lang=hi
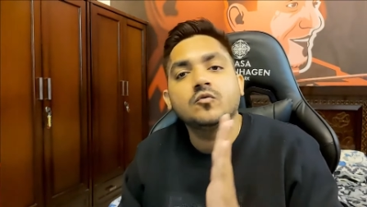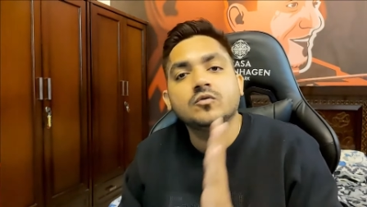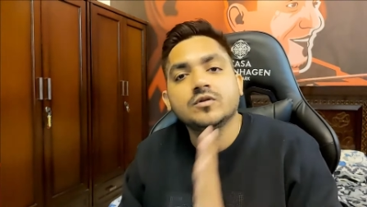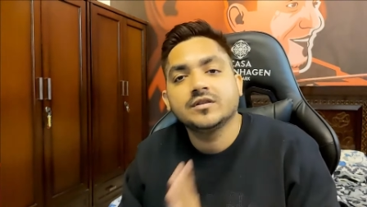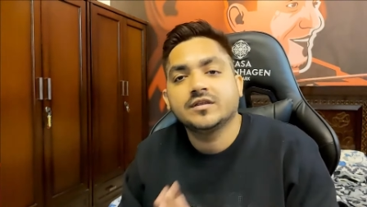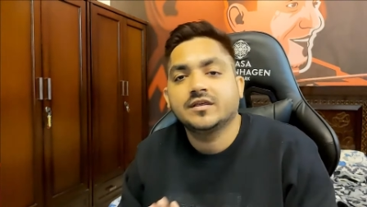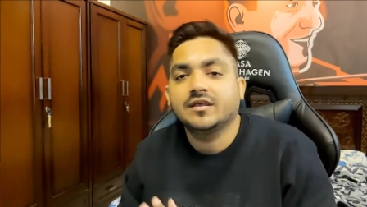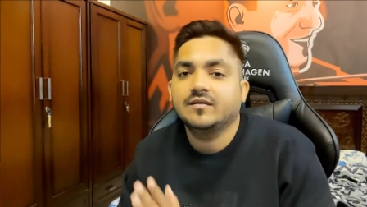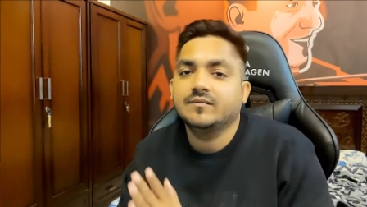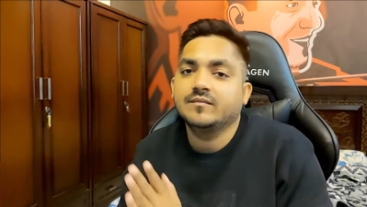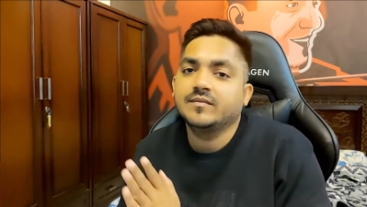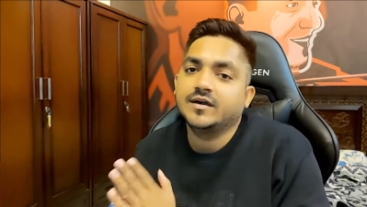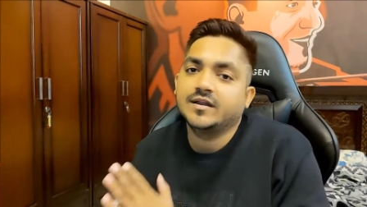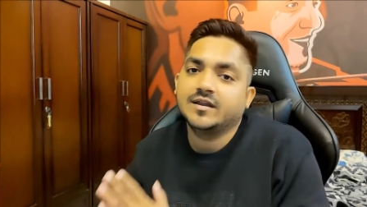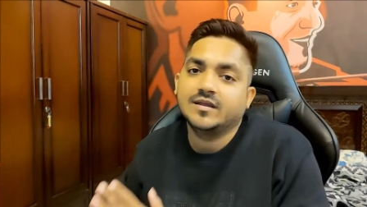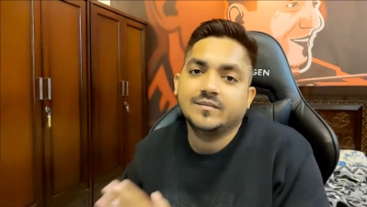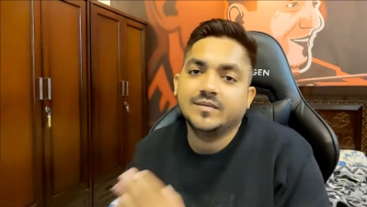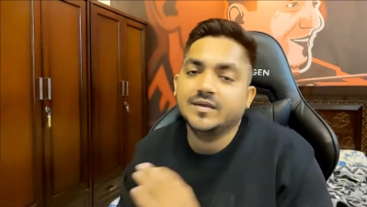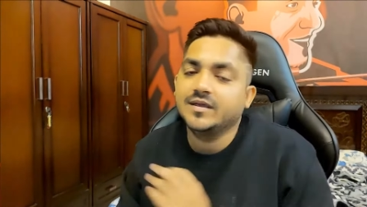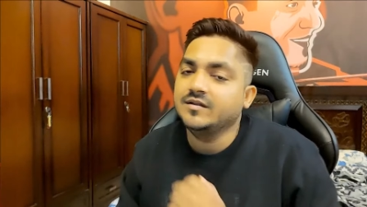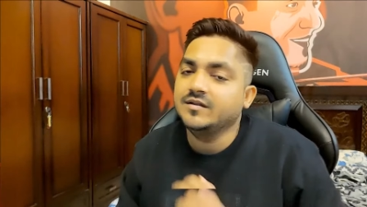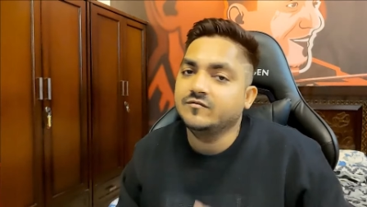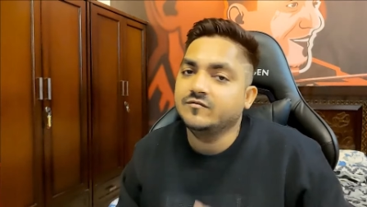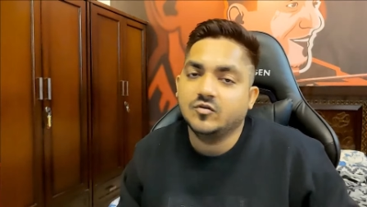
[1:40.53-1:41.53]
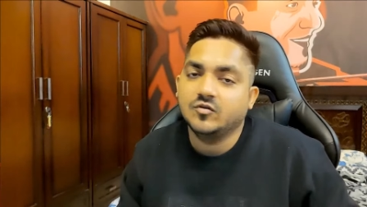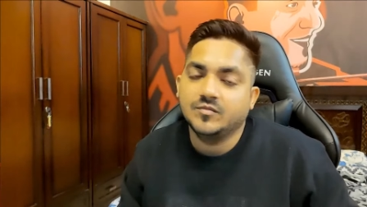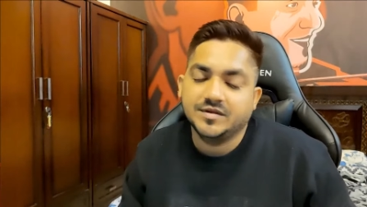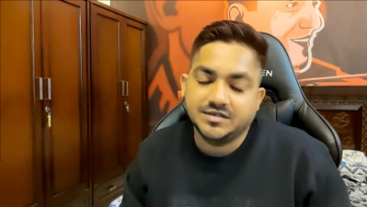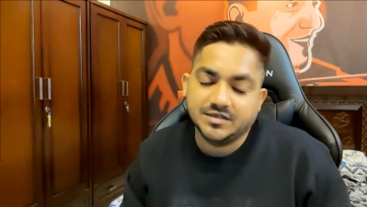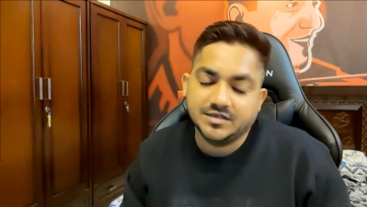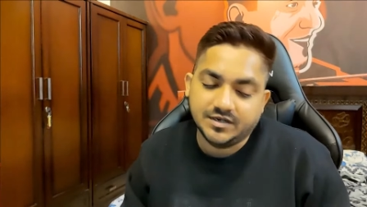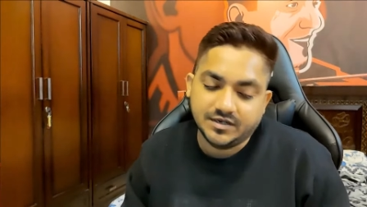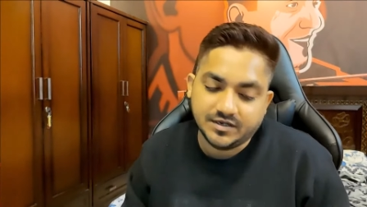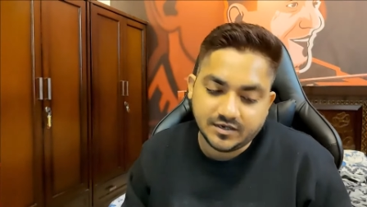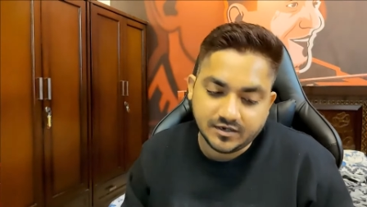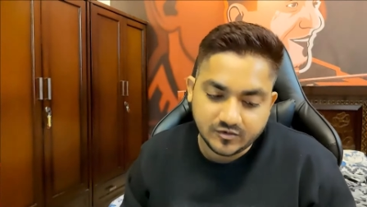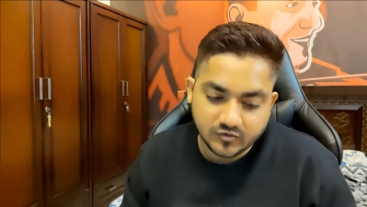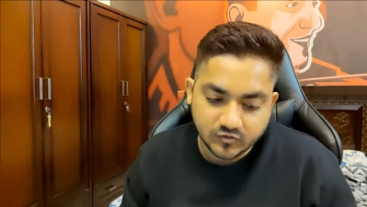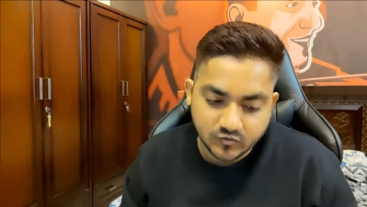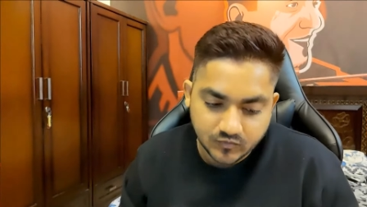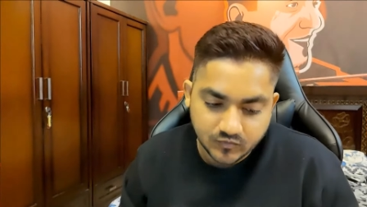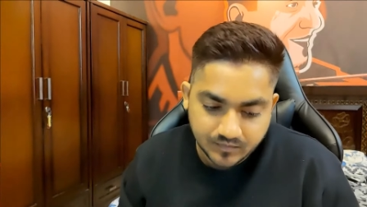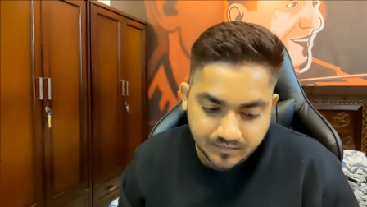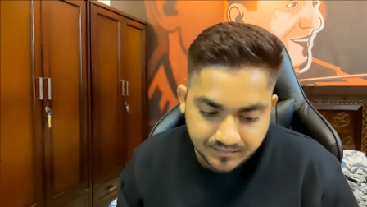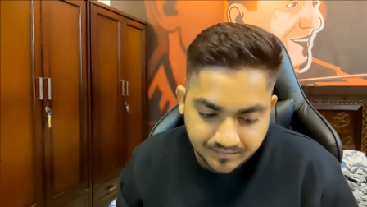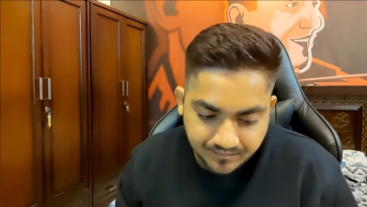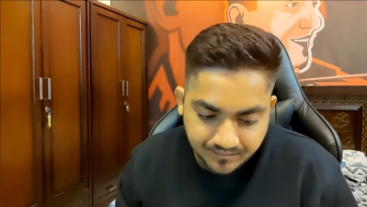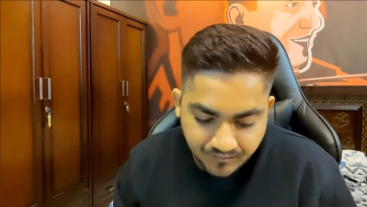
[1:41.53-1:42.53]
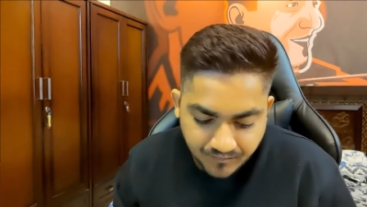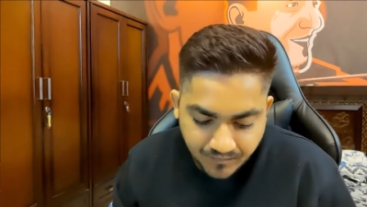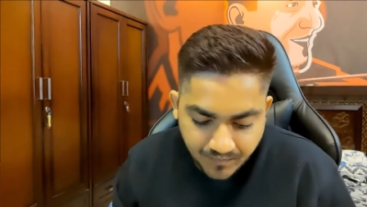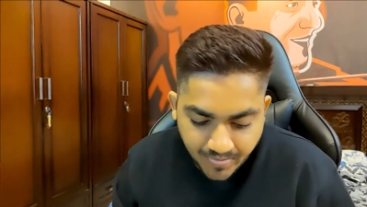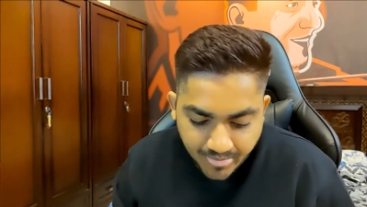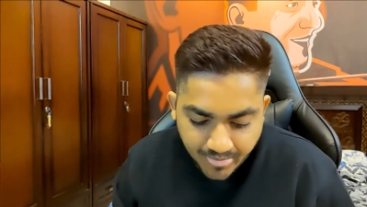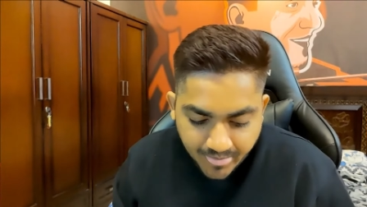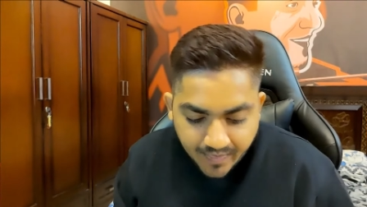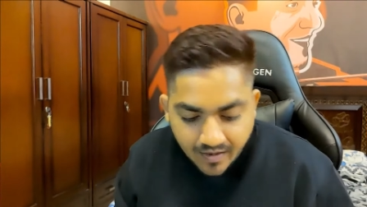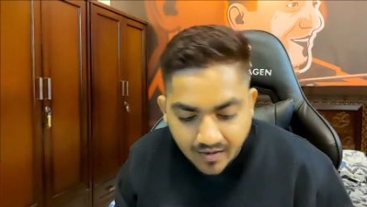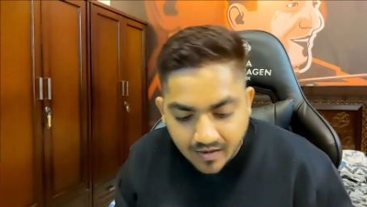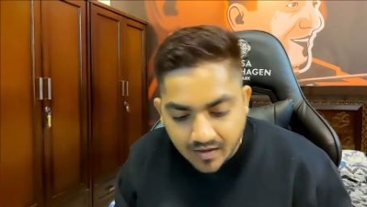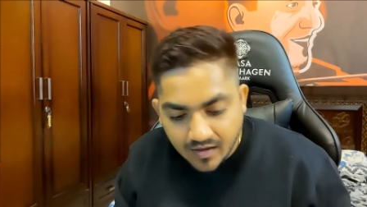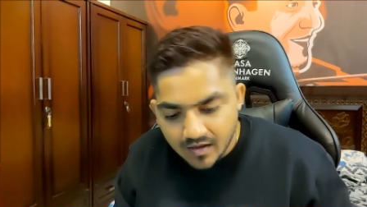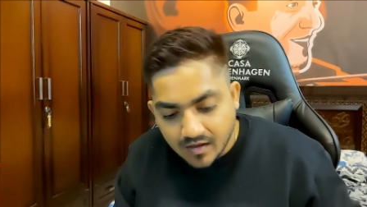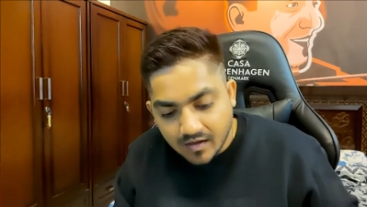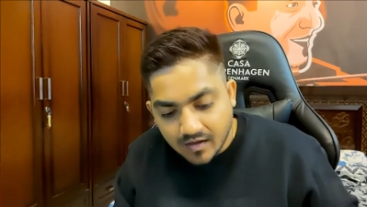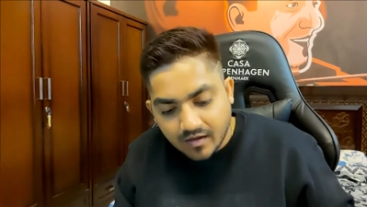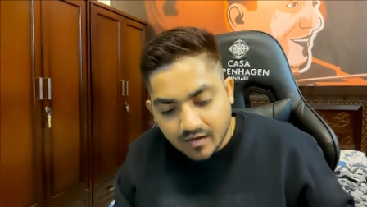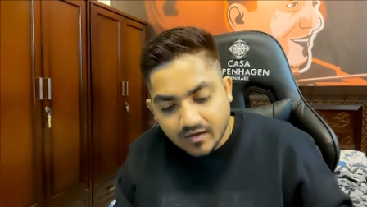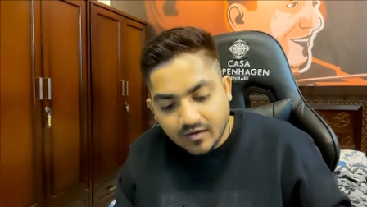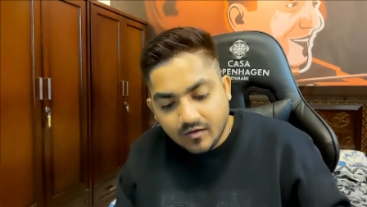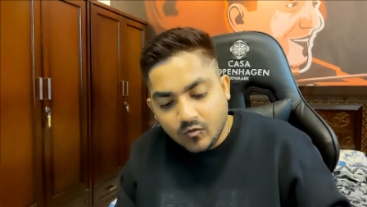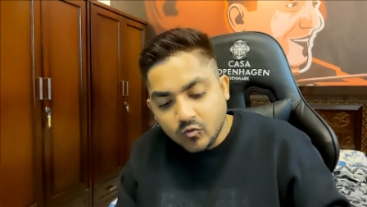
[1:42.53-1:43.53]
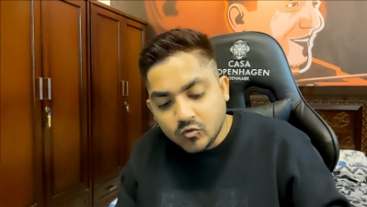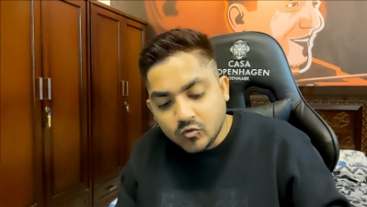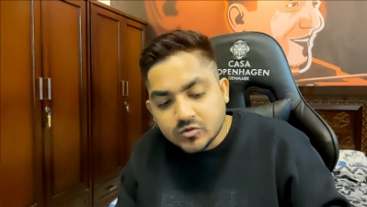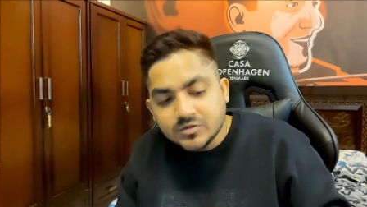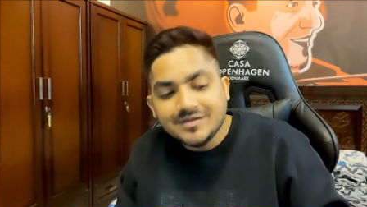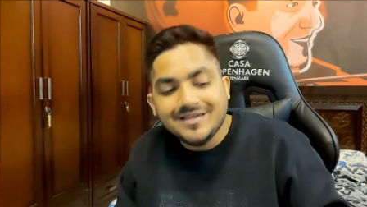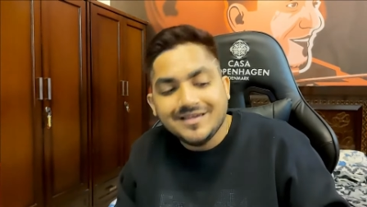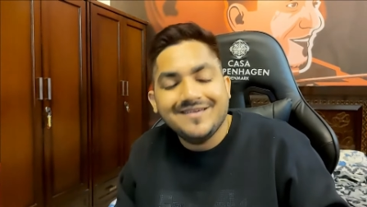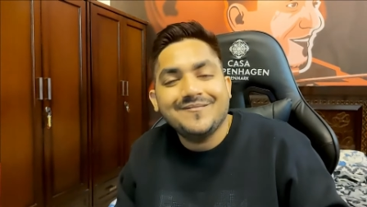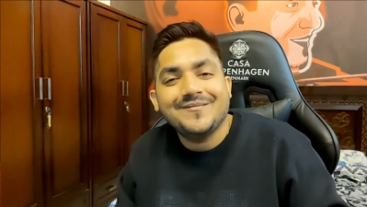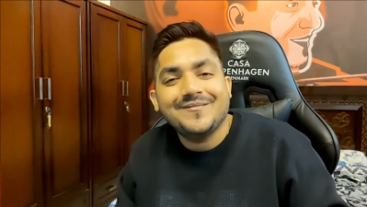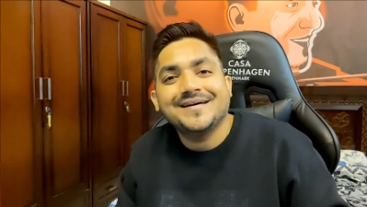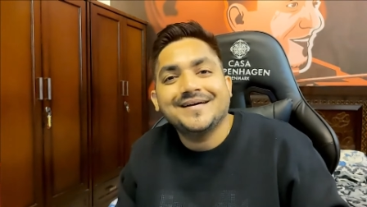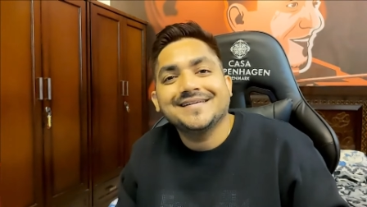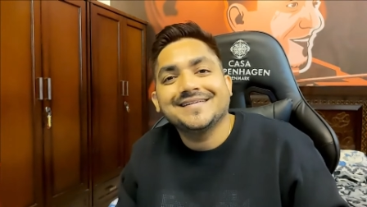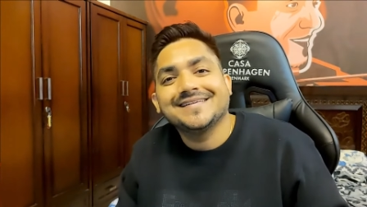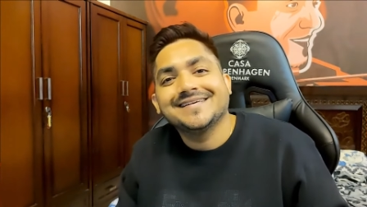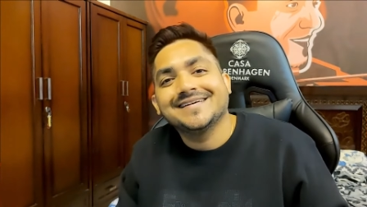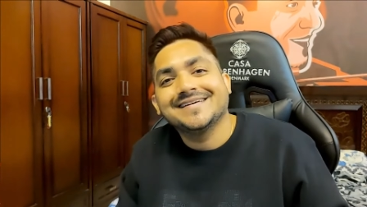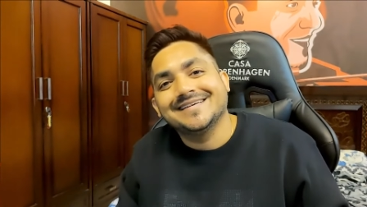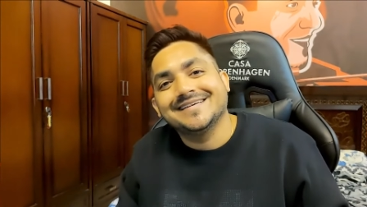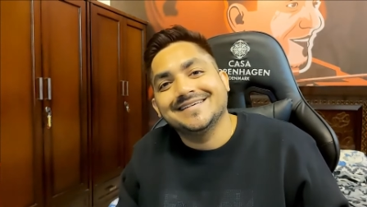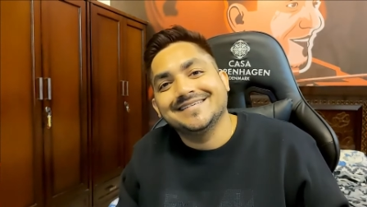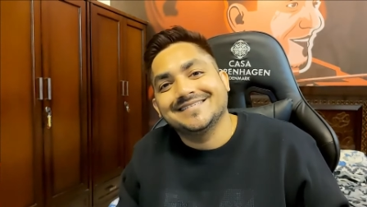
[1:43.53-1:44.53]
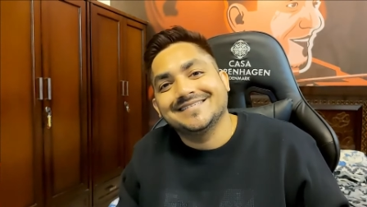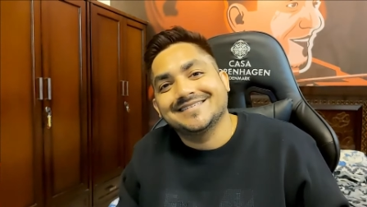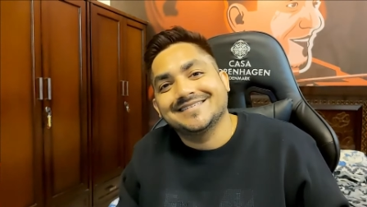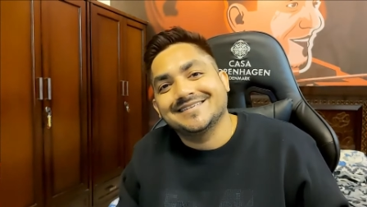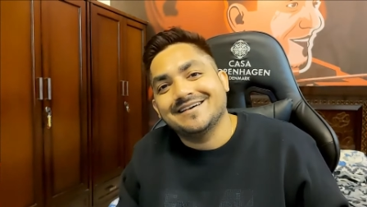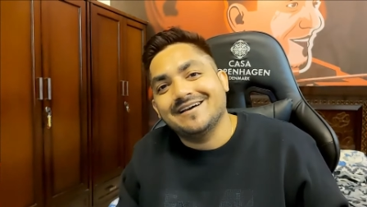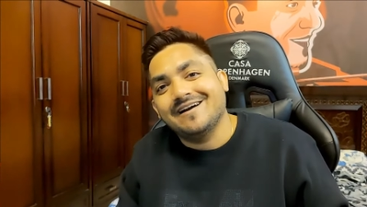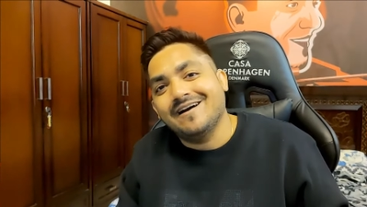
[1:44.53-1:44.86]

उनके बारे में इंफॉर्मेशन निकालना उसके बाद गाइस